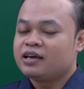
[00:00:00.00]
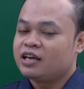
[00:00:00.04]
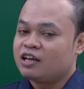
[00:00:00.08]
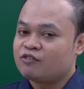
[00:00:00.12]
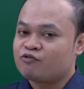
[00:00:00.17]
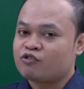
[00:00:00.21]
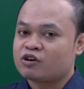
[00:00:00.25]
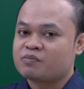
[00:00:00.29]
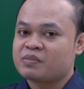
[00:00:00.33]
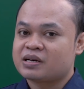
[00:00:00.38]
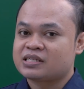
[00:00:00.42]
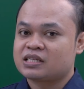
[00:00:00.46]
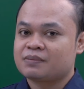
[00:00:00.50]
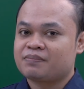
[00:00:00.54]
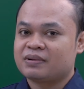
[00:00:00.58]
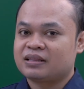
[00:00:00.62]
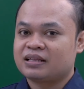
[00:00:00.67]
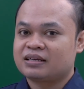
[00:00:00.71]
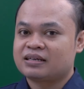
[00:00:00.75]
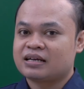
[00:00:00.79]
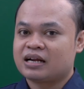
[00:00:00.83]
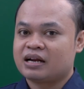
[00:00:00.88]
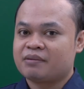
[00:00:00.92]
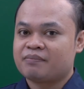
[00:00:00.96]
Informasi
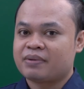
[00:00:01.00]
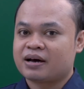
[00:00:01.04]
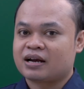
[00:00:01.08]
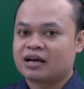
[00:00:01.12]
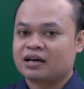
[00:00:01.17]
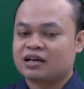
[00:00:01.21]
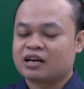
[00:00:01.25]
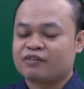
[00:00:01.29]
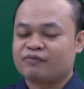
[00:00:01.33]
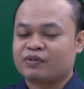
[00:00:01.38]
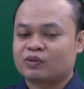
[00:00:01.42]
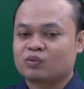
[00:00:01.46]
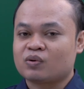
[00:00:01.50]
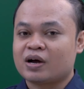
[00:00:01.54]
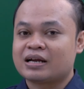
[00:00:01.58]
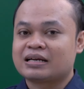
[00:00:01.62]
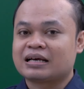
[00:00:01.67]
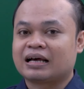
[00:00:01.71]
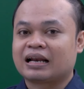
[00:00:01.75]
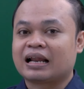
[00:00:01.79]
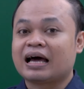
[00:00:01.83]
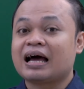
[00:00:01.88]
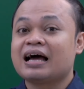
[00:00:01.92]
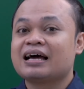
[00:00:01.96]
penting dalam paragraf itu
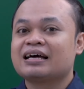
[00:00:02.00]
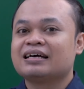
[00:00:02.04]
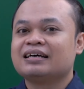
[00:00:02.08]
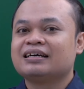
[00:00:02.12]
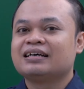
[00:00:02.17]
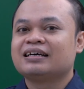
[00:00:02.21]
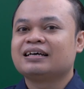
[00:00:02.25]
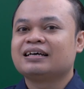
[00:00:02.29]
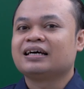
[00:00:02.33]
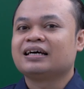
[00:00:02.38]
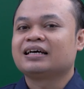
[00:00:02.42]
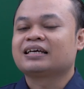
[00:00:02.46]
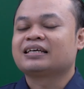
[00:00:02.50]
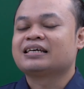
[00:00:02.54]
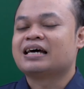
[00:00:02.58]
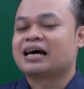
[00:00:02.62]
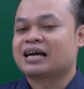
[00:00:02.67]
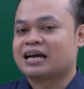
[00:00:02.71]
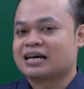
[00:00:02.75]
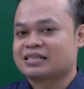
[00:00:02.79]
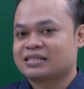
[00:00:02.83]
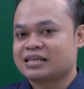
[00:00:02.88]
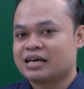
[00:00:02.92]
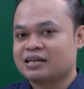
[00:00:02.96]
adalah
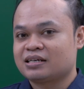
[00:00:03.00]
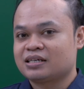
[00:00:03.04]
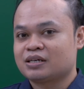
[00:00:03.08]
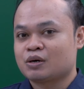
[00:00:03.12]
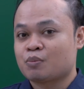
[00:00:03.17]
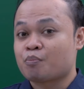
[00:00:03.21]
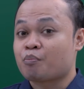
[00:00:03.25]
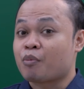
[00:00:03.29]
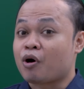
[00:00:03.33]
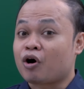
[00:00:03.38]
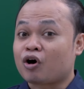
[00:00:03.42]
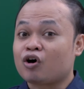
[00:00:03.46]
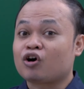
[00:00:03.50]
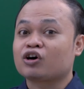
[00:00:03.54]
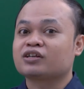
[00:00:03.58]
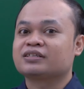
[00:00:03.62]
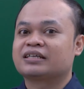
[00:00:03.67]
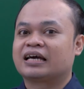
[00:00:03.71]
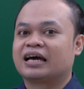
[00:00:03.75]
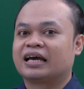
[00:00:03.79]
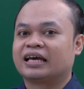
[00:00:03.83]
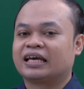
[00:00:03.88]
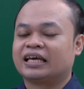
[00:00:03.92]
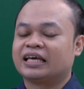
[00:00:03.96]
gagasan
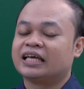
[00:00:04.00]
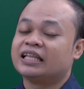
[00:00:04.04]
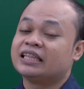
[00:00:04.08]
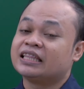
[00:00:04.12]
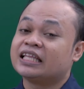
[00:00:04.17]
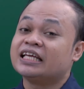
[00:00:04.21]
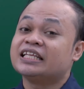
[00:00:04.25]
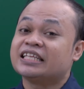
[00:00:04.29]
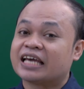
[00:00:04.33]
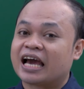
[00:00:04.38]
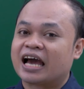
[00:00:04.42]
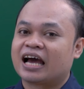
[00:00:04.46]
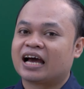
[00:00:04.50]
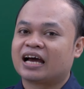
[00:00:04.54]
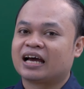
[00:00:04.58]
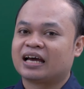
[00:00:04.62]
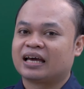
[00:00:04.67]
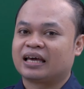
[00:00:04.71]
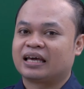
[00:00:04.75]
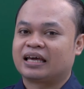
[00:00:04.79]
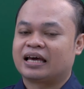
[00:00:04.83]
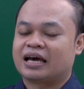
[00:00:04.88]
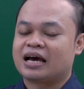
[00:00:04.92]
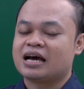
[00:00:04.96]
pokoknya, intinya
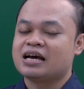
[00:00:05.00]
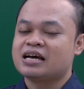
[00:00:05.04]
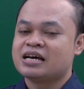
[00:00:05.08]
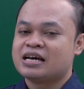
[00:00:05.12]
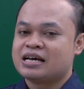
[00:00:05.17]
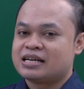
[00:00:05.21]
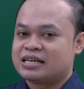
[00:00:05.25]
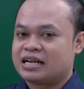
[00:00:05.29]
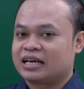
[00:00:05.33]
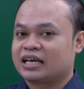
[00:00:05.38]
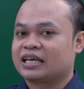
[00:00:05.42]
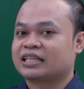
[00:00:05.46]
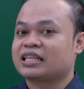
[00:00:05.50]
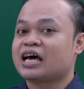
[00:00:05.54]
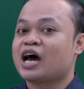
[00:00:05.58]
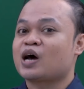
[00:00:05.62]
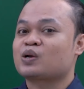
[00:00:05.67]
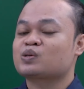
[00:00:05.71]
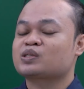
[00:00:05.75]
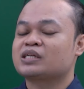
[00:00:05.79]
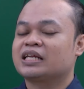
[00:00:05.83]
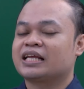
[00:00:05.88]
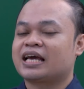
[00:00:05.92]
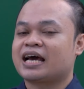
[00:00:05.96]
ya. Nah, kita
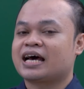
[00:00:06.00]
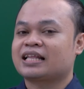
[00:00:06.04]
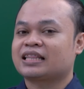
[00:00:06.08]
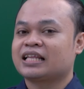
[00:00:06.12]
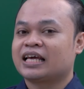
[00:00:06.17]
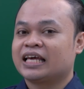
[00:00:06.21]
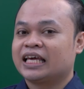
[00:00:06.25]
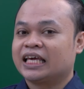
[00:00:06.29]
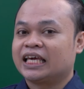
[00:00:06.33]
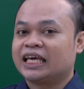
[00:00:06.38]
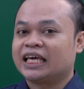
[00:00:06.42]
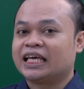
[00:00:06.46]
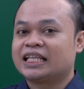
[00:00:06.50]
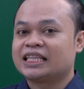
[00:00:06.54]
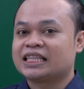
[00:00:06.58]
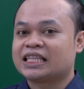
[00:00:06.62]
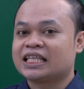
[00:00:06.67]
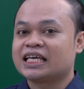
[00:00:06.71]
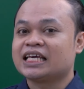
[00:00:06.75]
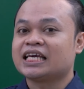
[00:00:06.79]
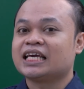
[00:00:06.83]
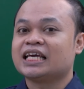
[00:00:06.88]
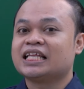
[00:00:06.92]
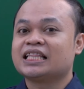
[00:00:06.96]
harus lihat
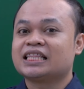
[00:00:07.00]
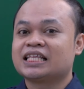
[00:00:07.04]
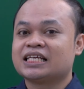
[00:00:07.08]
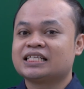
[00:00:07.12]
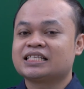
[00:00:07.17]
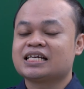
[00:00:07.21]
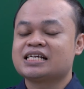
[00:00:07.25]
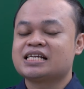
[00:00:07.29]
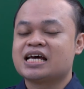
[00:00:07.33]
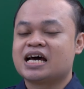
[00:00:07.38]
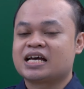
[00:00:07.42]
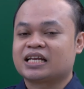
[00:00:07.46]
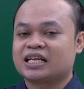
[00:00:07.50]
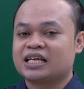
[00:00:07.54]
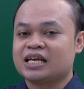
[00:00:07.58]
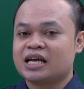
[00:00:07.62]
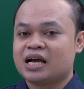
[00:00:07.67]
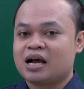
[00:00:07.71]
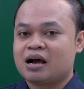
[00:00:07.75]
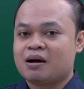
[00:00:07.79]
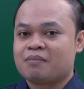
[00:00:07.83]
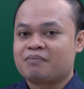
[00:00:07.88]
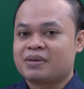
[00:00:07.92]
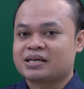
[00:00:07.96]
inti-intinya dari
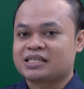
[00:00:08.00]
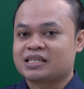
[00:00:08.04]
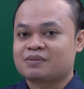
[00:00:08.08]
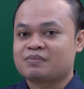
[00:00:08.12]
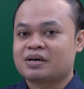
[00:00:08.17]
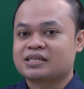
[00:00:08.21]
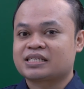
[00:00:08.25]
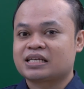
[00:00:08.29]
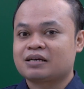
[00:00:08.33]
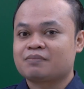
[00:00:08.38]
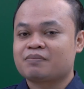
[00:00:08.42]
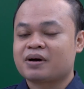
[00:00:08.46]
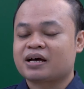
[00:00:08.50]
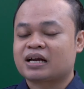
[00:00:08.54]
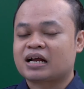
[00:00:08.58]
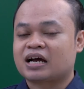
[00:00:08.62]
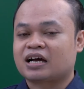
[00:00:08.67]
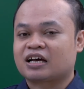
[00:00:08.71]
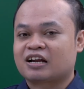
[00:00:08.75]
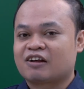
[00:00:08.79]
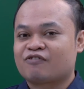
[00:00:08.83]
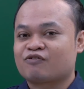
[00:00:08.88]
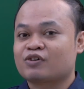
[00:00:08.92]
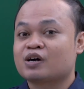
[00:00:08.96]
masing-masing
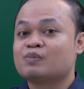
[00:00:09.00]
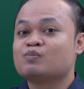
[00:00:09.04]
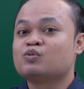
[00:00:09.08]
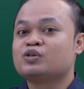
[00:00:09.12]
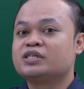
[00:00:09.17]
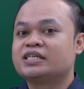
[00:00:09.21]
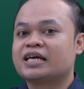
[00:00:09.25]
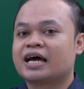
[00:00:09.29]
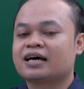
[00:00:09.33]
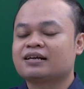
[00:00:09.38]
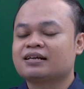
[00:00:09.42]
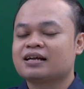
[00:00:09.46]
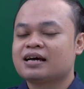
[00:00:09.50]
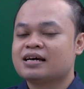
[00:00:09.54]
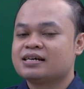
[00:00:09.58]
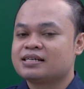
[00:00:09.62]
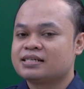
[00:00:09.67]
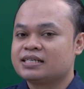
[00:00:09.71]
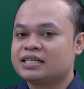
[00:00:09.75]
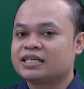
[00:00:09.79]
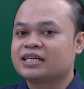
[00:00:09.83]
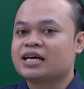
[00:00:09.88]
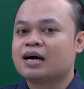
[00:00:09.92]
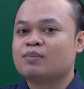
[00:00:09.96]
paragraf kemudian
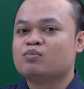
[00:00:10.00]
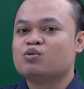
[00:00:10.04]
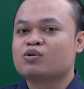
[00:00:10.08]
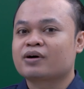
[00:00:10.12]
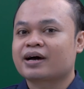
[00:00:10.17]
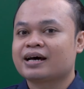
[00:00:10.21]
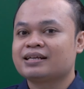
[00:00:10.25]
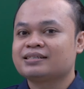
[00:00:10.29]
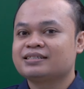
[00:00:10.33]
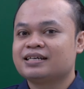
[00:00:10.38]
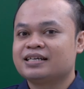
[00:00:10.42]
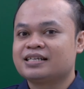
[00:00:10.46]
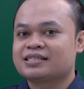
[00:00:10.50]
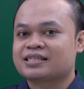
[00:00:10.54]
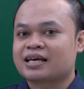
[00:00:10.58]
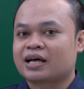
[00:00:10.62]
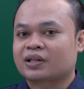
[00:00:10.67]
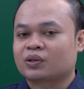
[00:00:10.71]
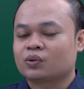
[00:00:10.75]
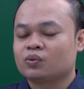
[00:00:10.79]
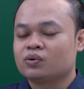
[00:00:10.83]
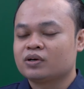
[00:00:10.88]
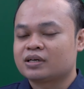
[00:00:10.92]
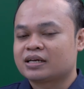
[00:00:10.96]
digabungkan jadi
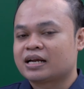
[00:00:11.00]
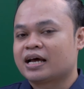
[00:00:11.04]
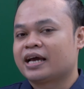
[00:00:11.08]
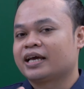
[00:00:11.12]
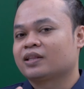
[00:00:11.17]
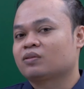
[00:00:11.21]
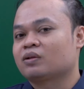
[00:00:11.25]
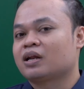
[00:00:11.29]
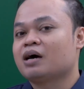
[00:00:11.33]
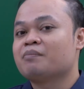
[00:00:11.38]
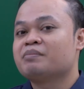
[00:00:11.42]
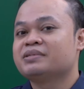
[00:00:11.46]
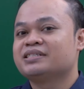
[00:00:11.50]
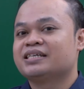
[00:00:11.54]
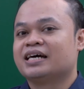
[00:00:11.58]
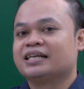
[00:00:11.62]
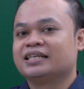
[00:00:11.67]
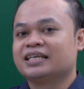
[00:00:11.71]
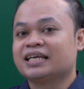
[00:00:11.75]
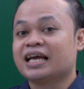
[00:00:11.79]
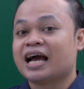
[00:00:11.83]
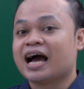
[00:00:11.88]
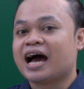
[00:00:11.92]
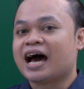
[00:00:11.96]
satu. Nah, itulah
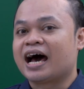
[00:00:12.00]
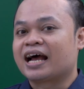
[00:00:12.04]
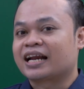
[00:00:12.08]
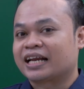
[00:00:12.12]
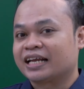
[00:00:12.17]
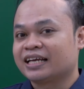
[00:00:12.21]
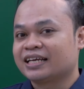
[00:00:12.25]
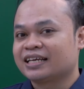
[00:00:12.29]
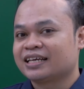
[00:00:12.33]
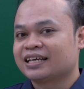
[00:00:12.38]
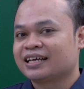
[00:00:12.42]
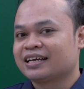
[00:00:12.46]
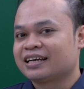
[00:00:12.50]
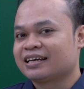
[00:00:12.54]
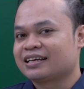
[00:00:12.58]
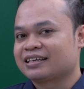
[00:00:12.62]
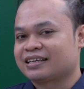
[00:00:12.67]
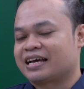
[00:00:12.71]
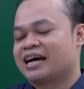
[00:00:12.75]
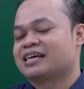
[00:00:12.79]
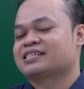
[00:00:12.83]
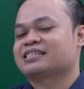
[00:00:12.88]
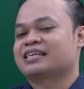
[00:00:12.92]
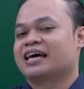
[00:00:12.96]
menjadi
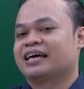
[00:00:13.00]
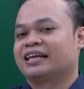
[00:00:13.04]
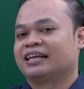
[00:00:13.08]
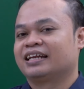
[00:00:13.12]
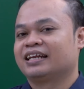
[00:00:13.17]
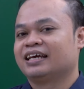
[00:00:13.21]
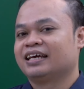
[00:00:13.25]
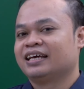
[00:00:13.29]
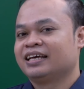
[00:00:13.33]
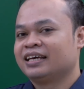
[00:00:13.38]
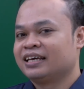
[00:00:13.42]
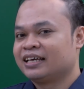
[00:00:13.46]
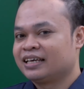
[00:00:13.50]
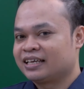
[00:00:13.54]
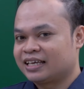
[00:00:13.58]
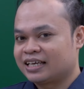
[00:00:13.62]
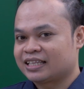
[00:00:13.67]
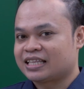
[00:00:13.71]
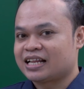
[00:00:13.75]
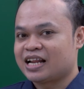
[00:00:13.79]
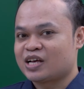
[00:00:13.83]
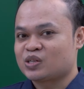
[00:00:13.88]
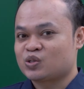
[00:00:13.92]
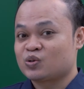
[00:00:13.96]
ringkasan.
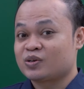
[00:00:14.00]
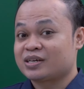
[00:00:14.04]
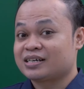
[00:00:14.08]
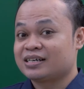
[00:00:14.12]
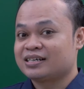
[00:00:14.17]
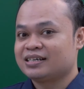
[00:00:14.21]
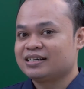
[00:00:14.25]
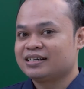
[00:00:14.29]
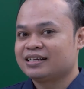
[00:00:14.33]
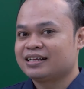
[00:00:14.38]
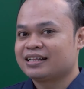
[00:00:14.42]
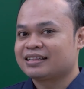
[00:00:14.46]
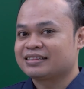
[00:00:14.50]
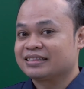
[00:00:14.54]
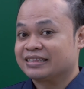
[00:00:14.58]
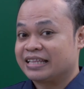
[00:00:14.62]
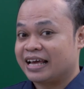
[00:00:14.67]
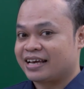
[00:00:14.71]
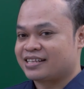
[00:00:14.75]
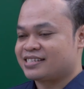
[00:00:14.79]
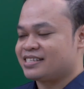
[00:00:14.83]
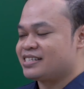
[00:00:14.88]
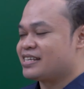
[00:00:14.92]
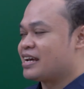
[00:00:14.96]
Kita langsung ke
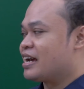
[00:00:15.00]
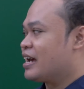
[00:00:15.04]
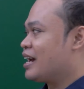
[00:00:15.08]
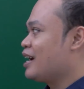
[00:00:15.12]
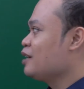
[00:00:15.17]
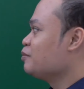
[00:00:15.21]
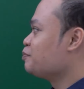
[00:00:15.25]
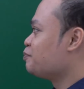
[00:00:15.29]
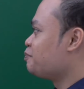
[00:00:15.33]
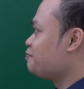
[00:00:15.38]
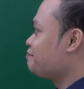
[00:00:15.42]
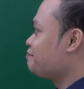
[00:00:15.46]
teksnya ya.